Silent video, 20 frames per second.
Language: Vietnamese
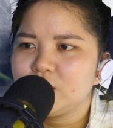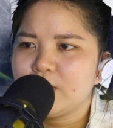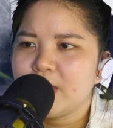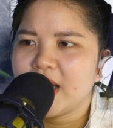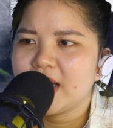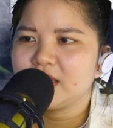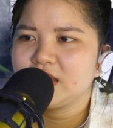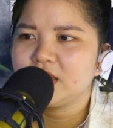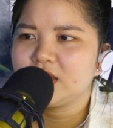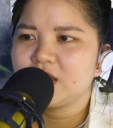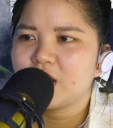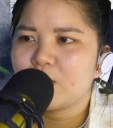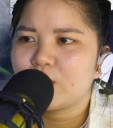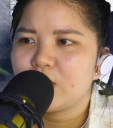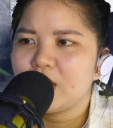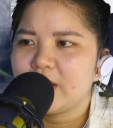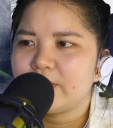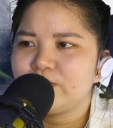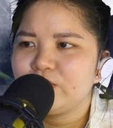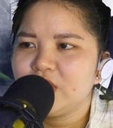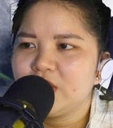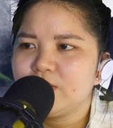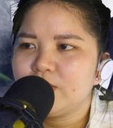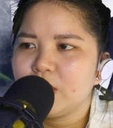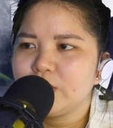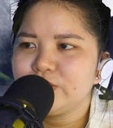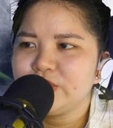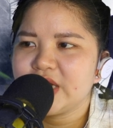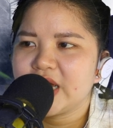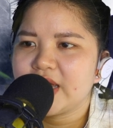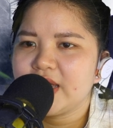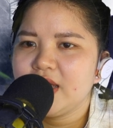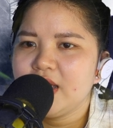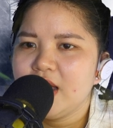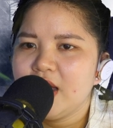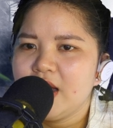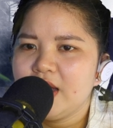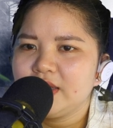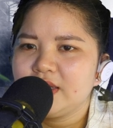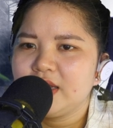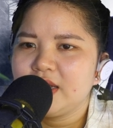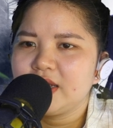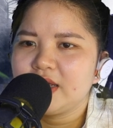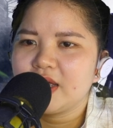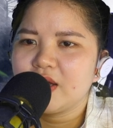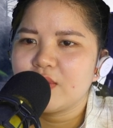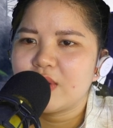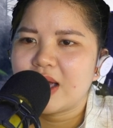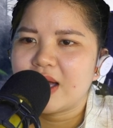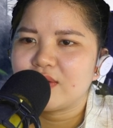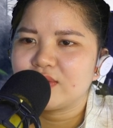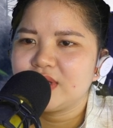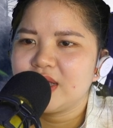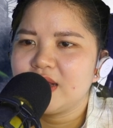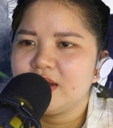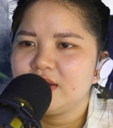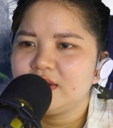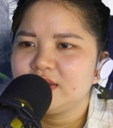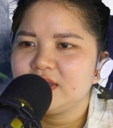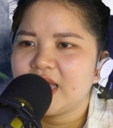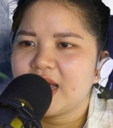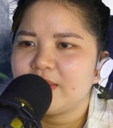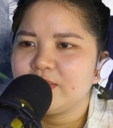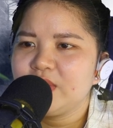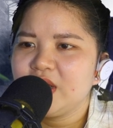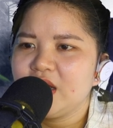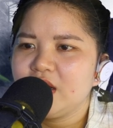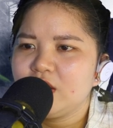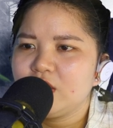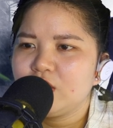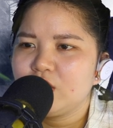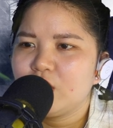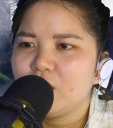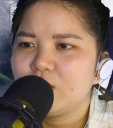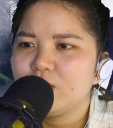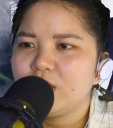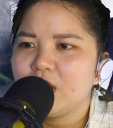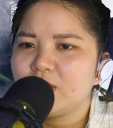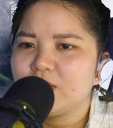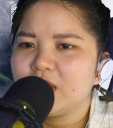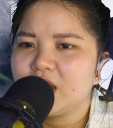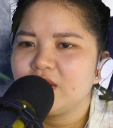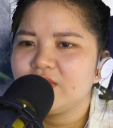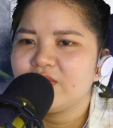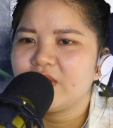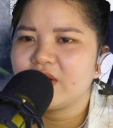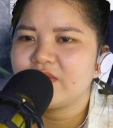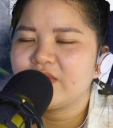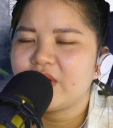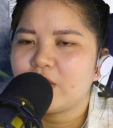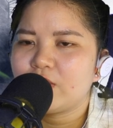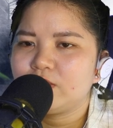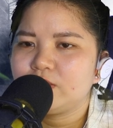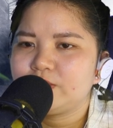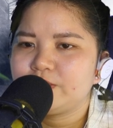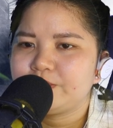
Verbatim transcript: trúc hải tinh tộc lập tức bốc cháy, tiếng kêu gào thê lương thảm thiết cũng không ngừng vang vọng.